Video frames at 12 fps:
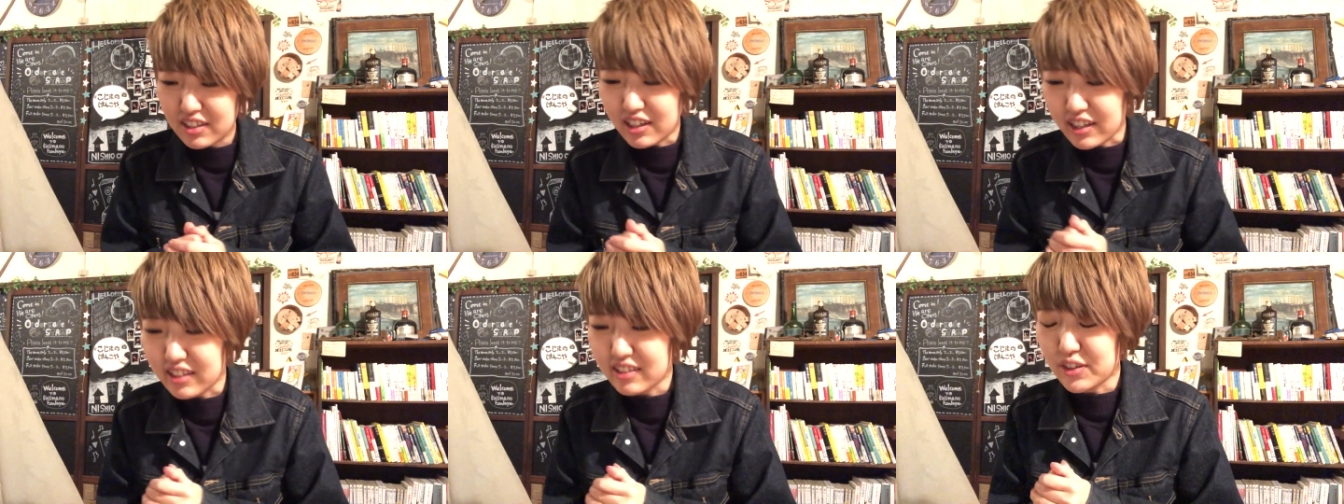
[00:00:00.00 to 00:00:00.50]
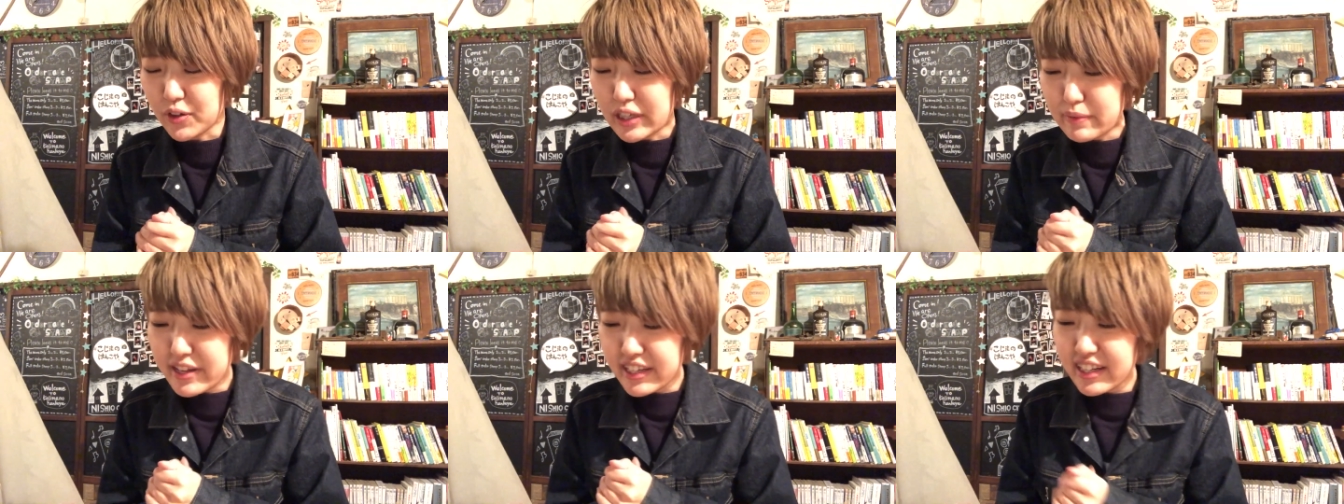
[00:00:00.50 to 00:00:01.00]
はいでと
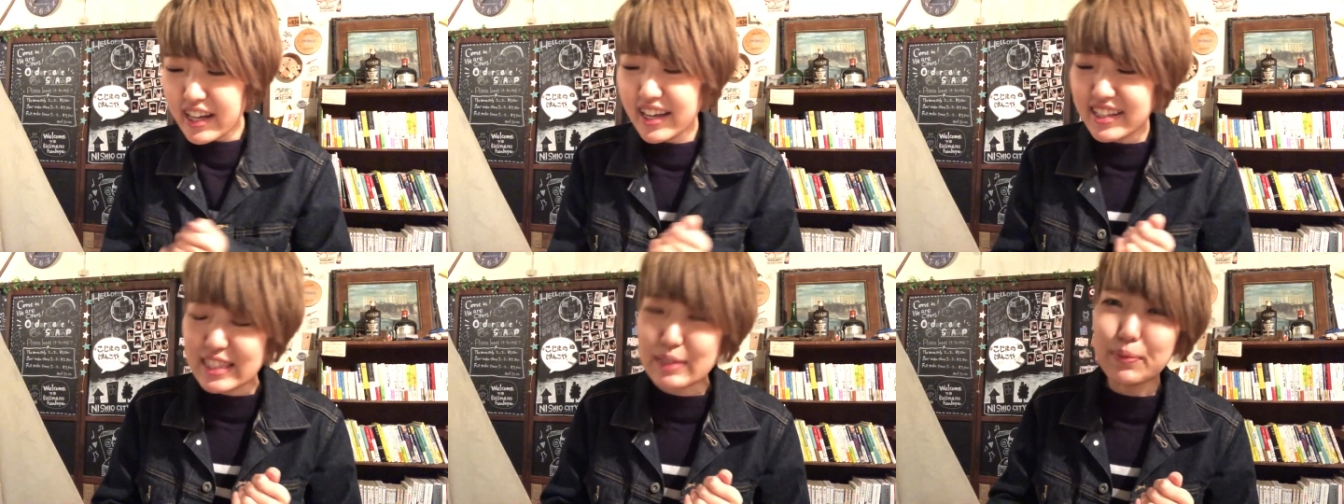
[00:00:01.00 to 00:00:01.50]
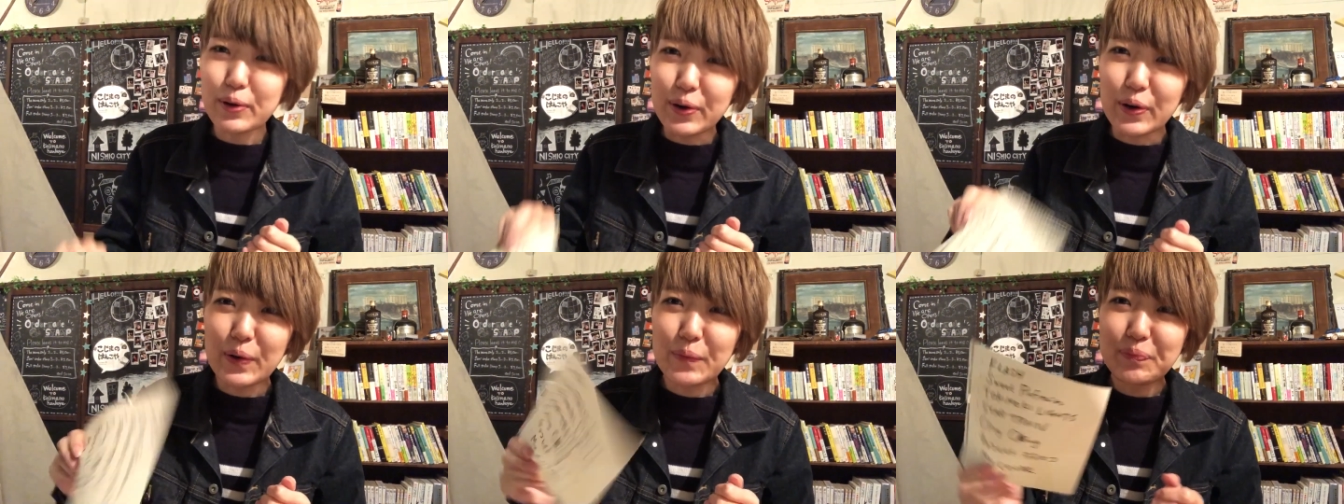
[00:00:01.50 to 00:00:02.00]
きめきライツ
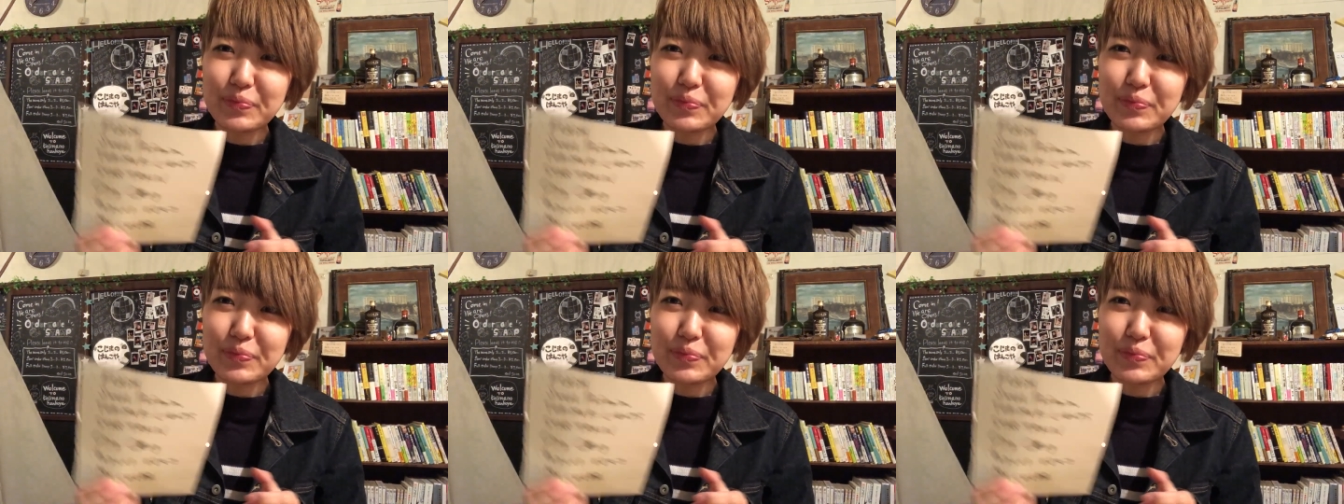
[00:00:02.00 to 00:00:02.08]
も